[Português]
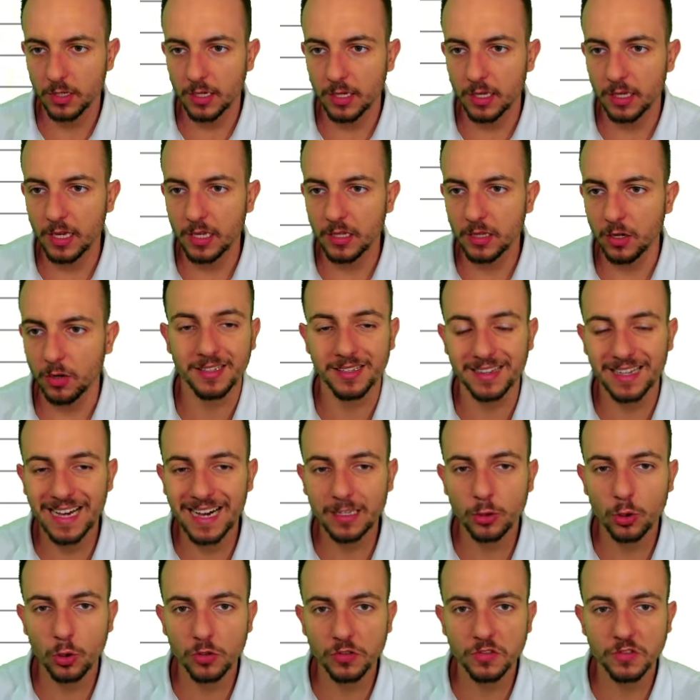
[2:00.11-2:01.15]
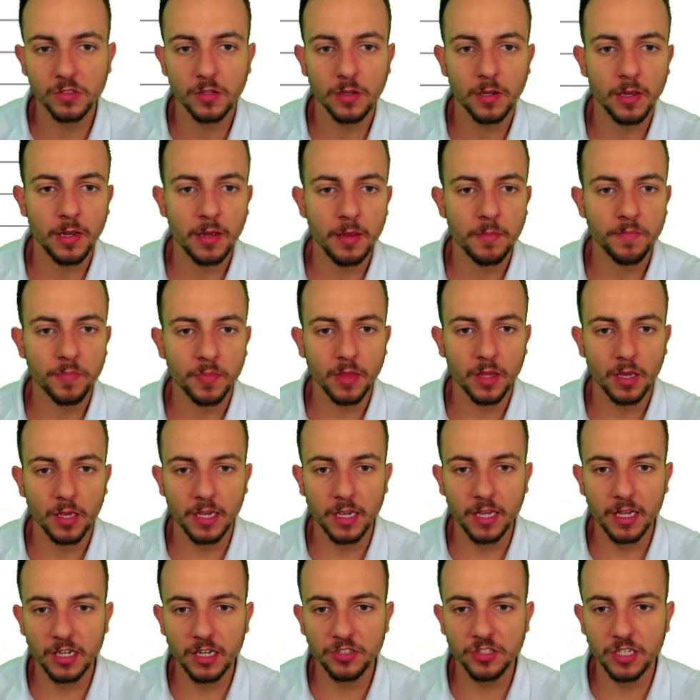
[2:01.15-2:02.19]
E então, dados, e
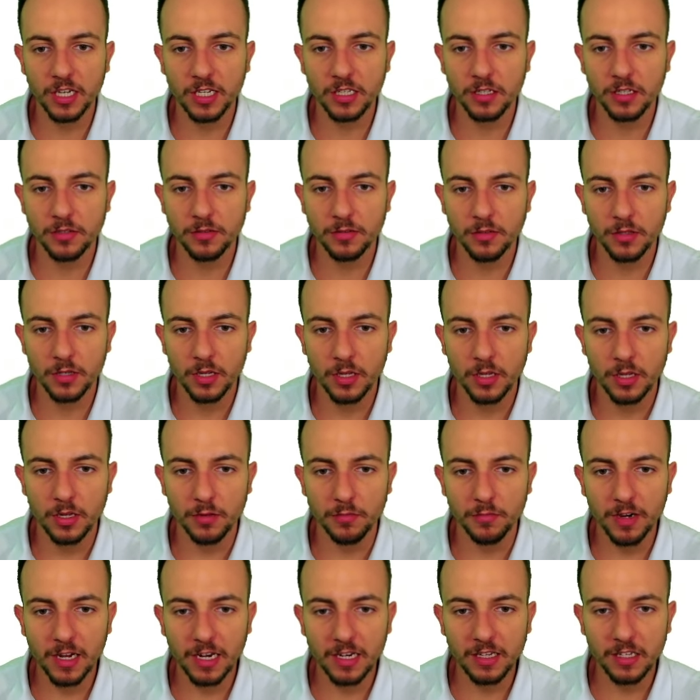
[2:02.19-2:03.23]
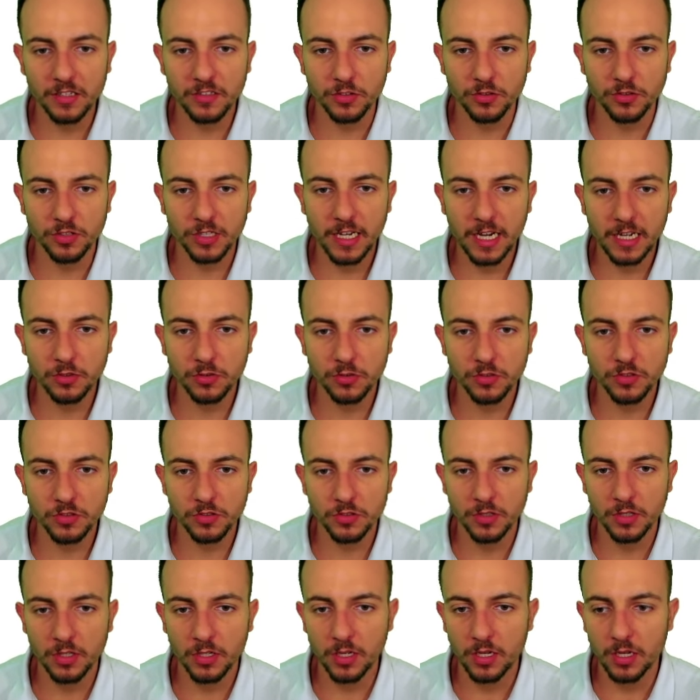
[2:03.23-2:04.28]
aqui na direita, validação de dados,
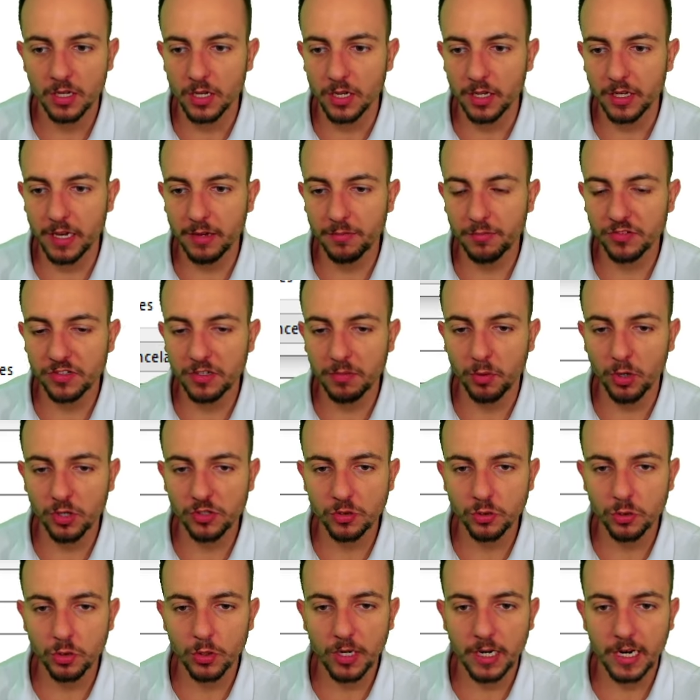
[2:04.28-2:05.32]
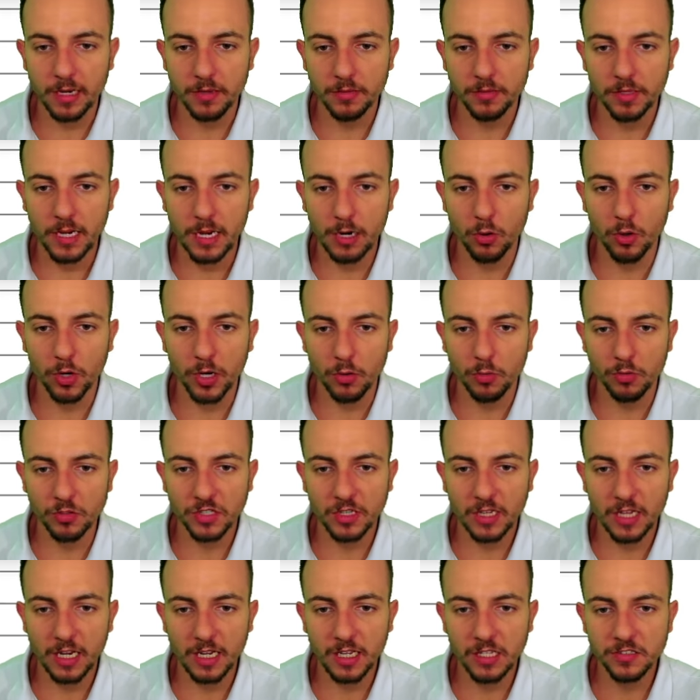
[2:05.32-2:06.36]
e aí você pode trocar. Agora, onde
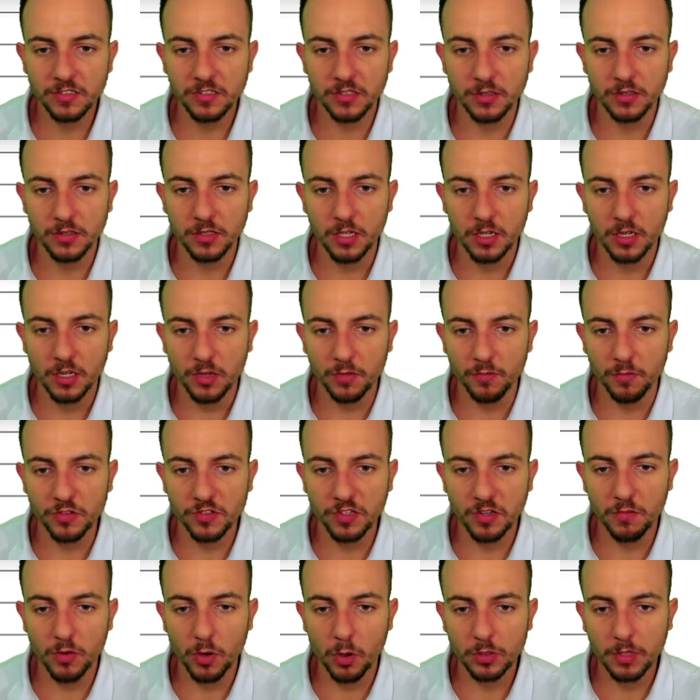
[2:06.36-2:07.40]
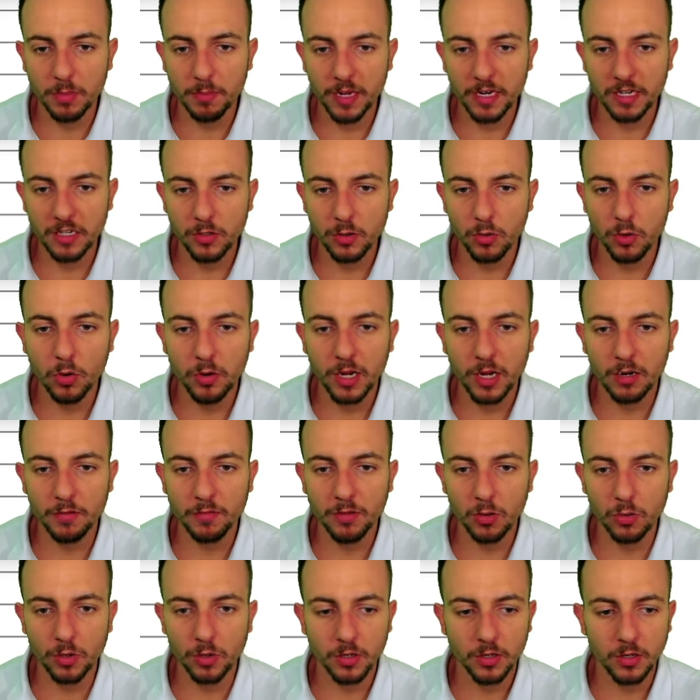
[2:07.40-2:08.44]
está a lista, você volta para qualquer
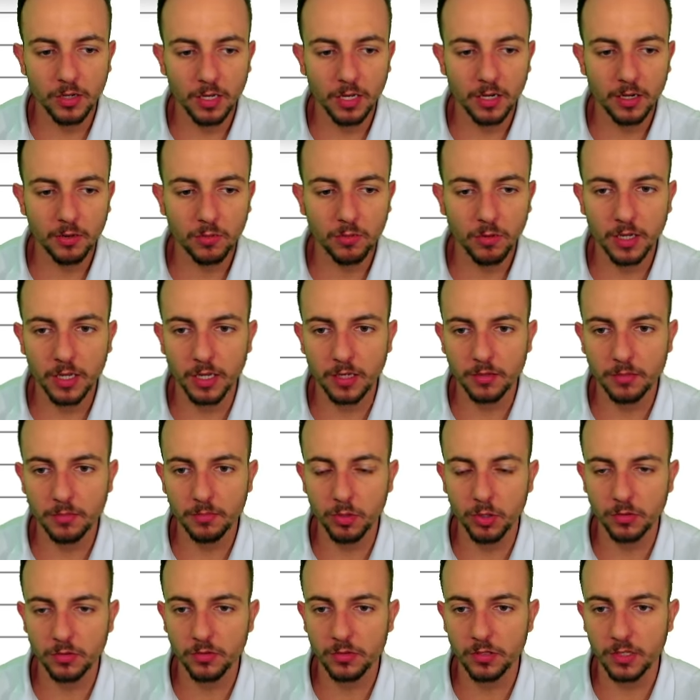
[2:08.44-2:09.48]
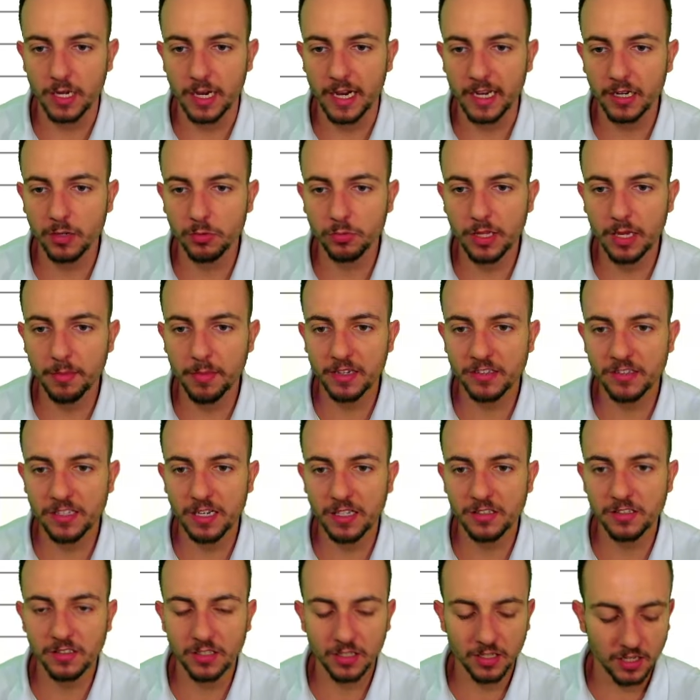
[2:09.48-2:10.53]
valor e clica no OK. Pronto. Aí não tem mais a
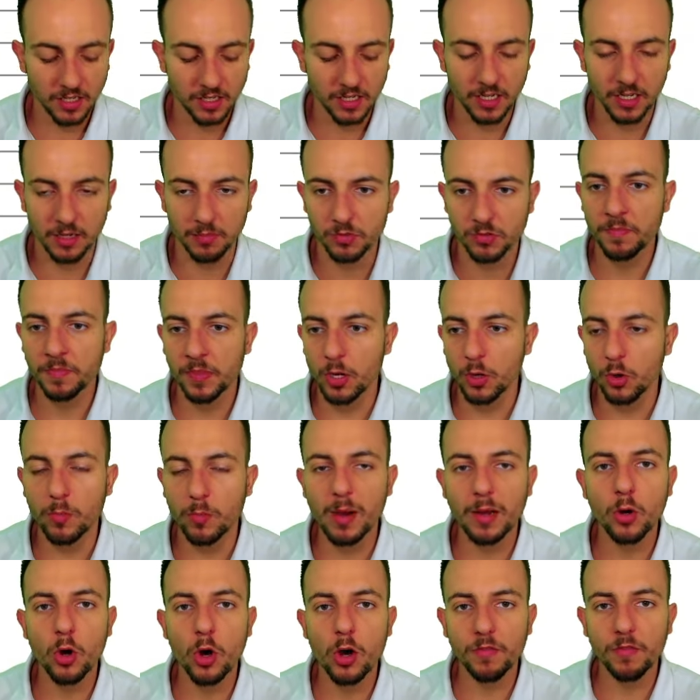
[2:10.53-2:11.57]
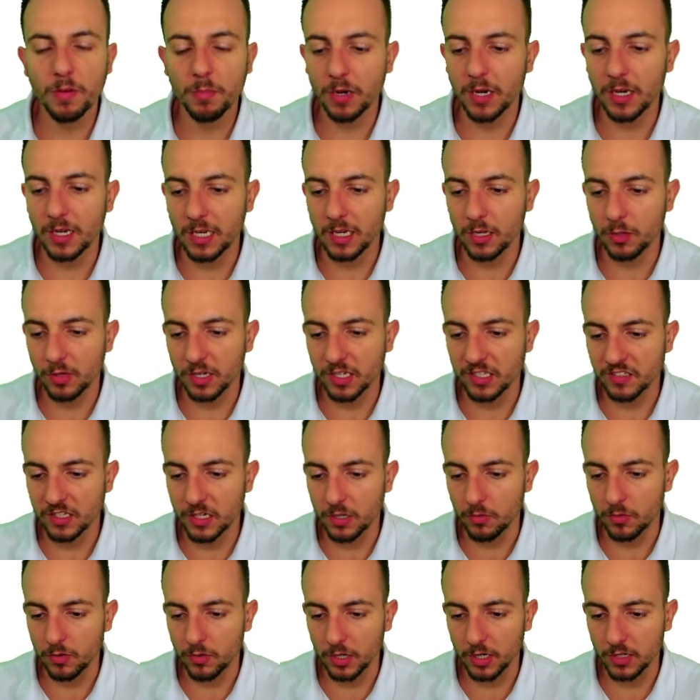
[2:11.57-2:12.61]
lista que criamos. Numa nova planilha do
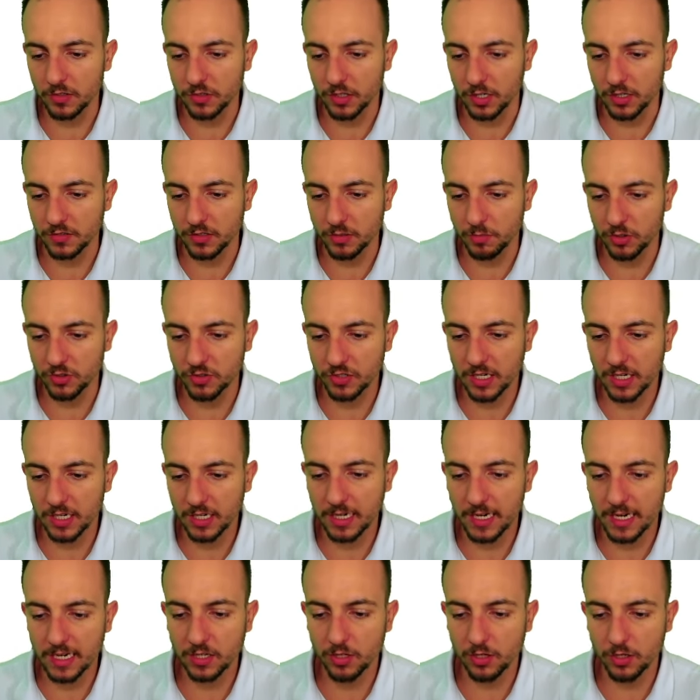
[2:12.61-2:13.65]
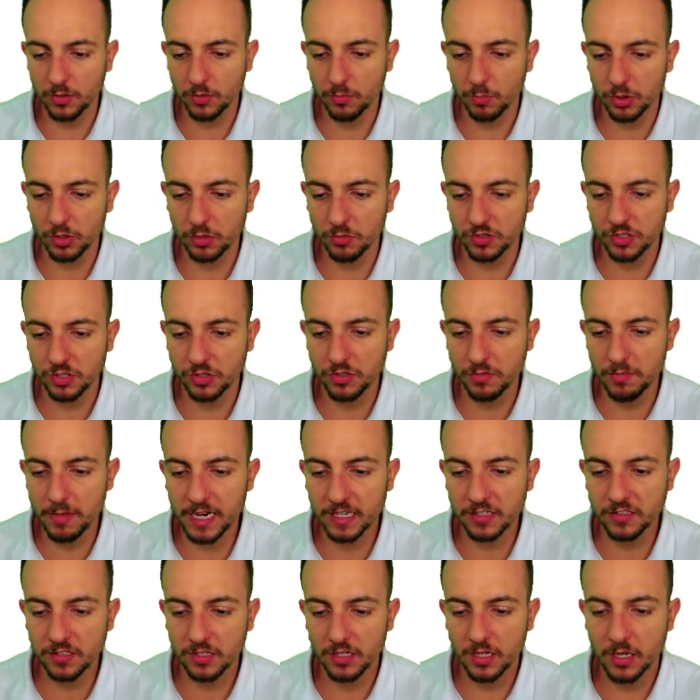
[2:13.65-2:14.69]
Excel, olha só, você pode clicar aqui ó, no botãozinho de
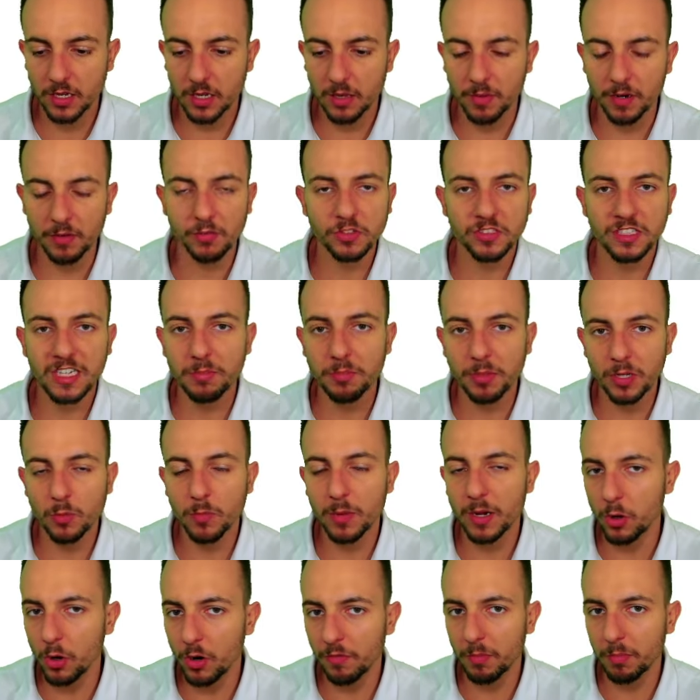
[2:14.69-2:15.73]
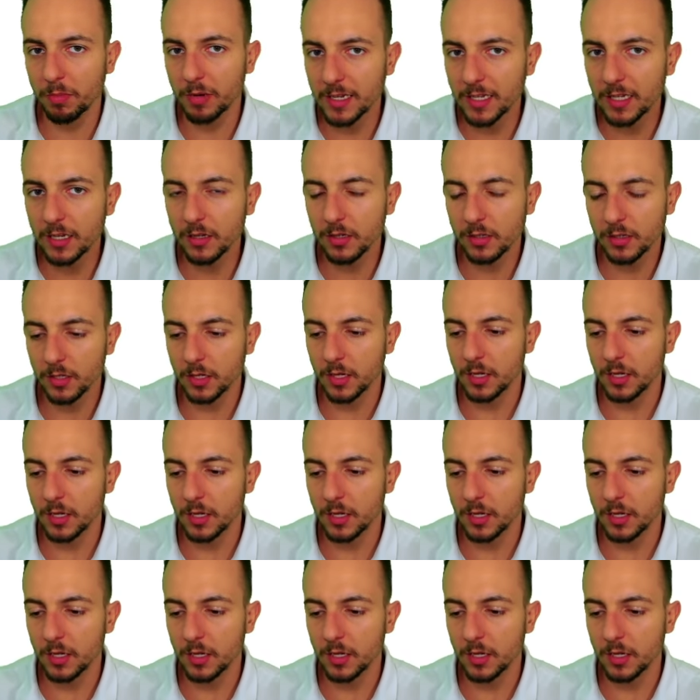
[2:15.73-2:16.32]
mais, para você abrir uma nova planilha.